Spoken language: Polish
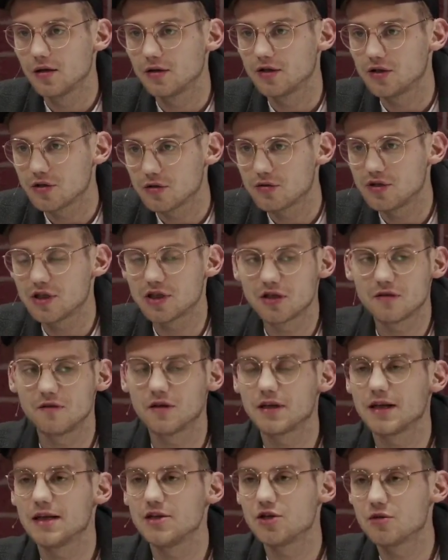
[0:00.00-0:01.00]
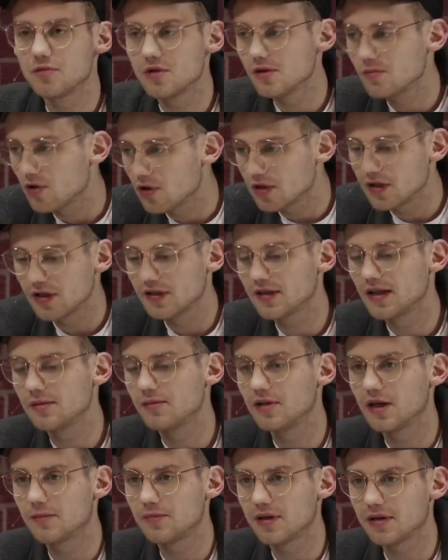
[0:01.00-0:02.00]
Że żołnierze wyklęci byli
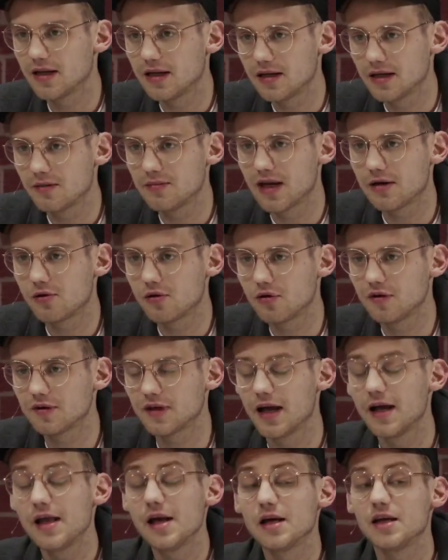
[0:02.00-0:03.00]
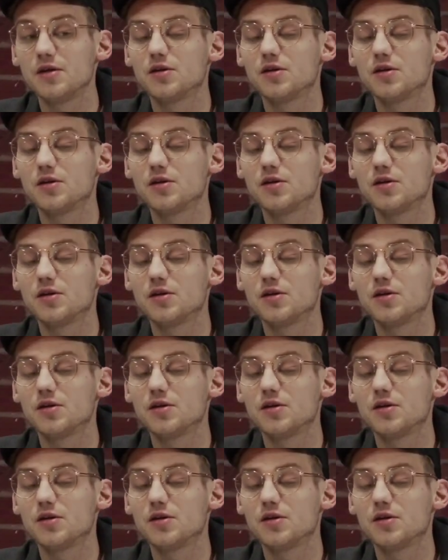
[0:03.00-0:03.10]
mordercami, napadali na białoruskie. Ale...